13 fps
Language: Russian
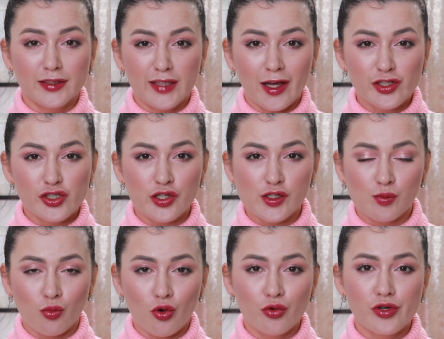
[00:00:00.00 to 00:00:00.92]
а также
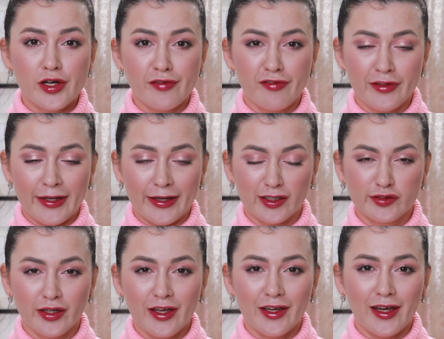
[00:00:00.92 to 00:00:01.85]
Small Reflect.
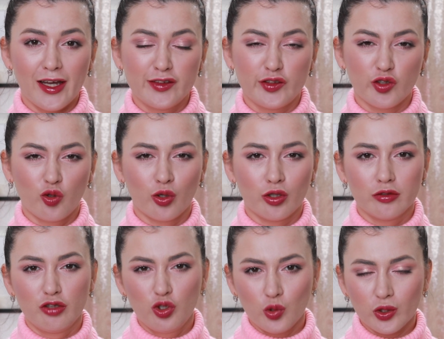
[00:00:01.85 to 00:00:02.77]
Это такое
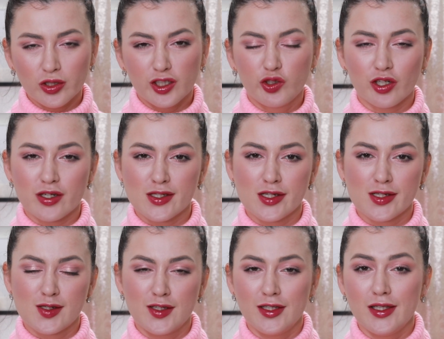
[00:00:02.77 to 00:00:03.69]
дуо, которое
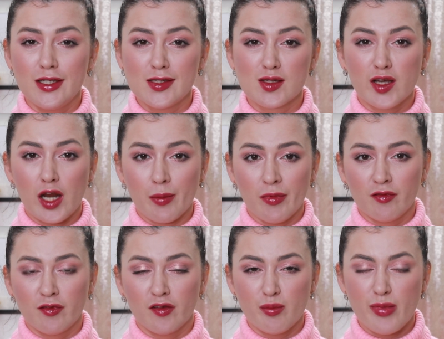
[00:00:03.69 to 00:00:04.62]
состоит из
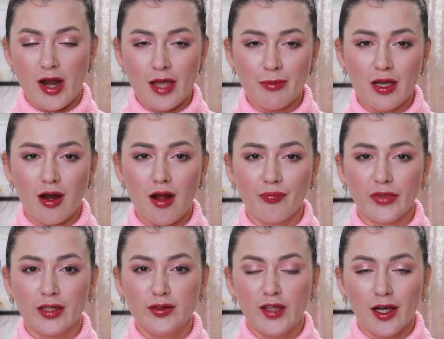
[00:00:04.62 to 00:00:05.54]
кремового праймера,
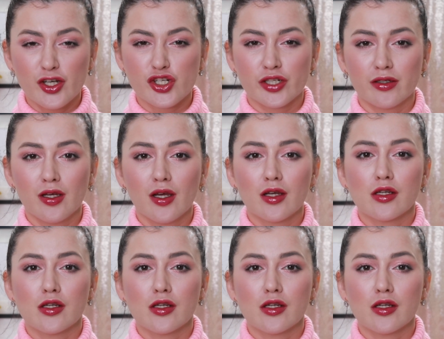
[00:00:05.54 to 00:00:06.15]
а также